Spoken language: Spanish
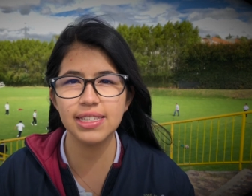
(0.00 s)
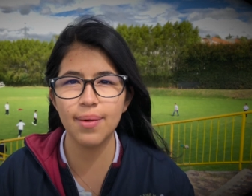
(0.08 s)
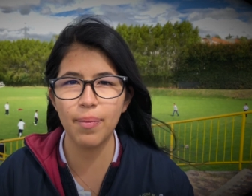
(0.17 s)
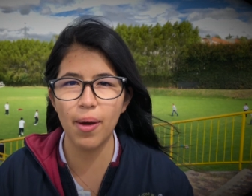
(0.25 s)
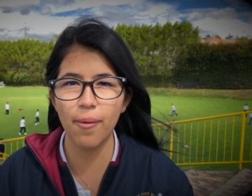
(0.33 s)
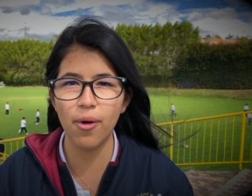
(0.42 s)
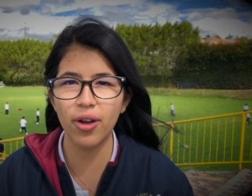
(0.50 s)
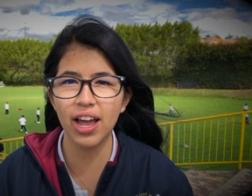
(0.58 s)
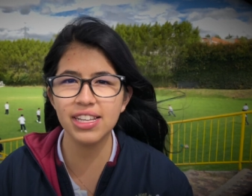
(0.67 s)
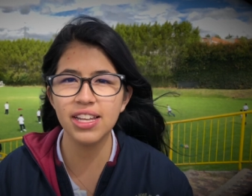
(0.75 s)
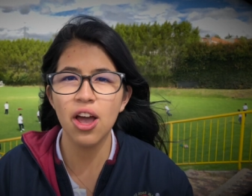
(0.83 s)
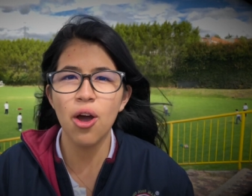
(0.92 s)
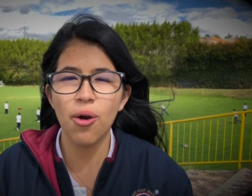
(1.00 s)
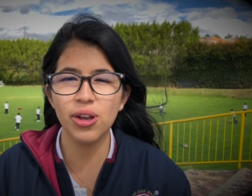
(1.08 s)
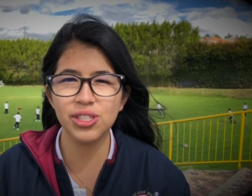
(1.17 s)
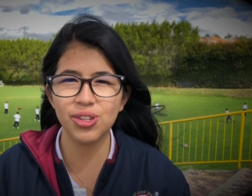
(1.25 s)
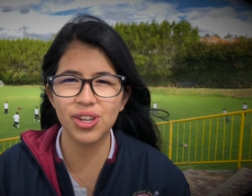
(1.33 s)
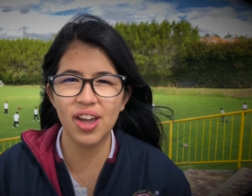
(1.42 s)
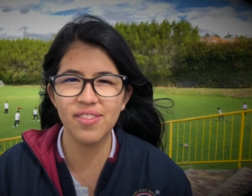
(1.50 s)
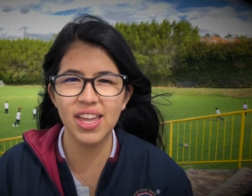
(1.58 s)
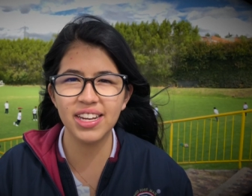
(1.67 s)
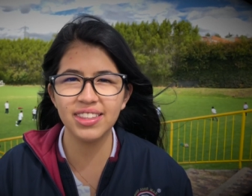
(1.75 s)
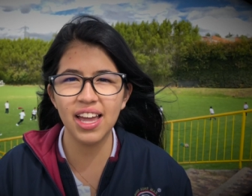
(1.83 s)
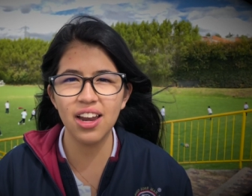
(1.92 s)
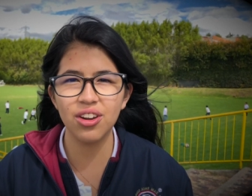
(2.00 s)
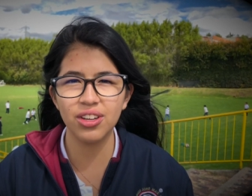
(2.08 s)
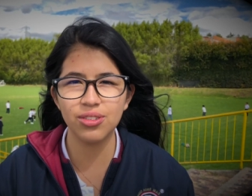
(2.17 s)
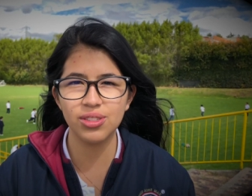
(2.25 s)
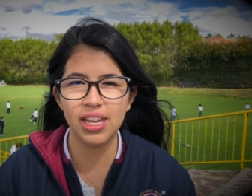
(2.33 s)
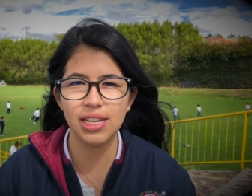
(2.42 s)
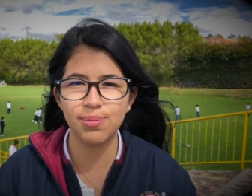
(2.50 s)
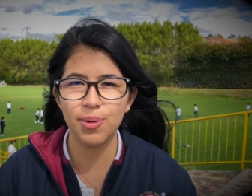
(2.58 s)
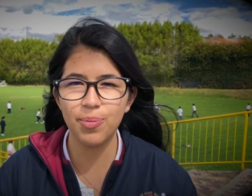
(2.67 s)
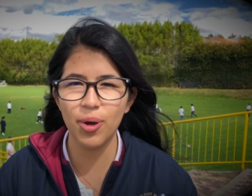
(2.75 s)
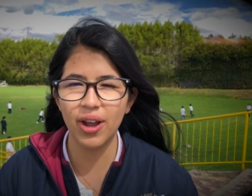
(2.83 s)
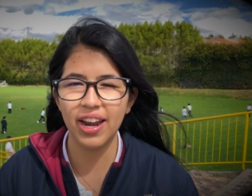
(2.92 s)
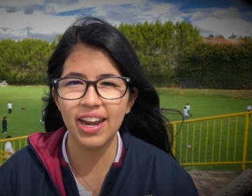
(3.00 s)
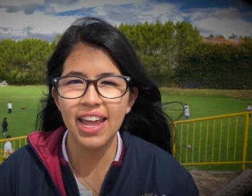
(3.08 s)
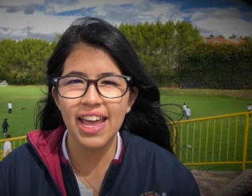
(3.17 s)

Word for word: tapabocas o estoy abierta a lo que ustedes propongan.